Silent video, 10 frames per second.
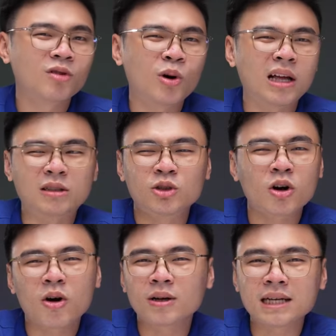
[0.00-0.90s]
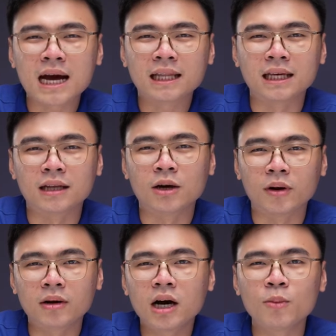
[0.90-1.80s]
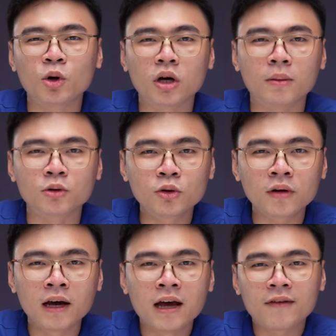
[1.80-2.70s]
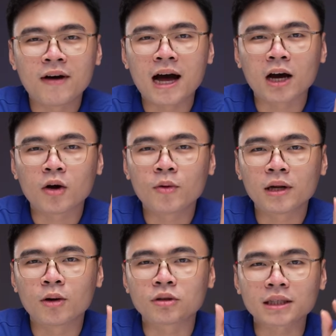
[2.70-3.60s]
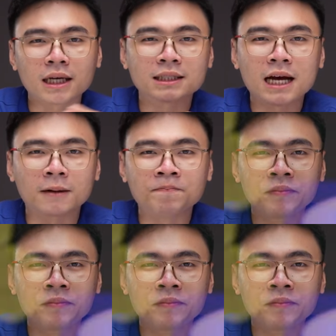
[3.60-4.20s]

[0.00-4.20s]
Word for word: gọi là so đo ra, thì điều đấy nó hơi buồn cười một chút. Và có một điều chắc chắn rằng